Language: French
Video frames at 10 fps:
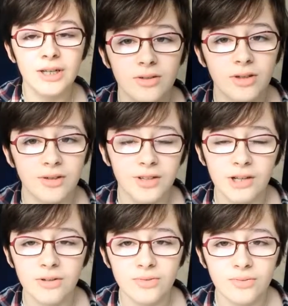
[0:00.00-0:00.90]
Leurs
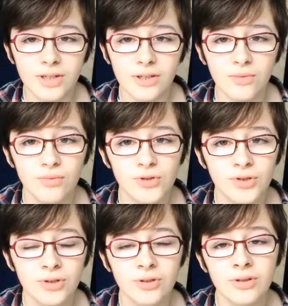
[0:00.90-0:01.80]
dialogues sont très
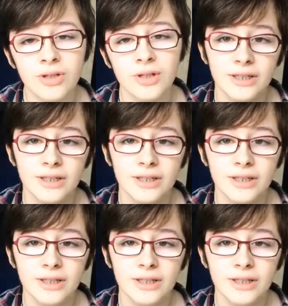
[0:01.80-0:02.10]
touchants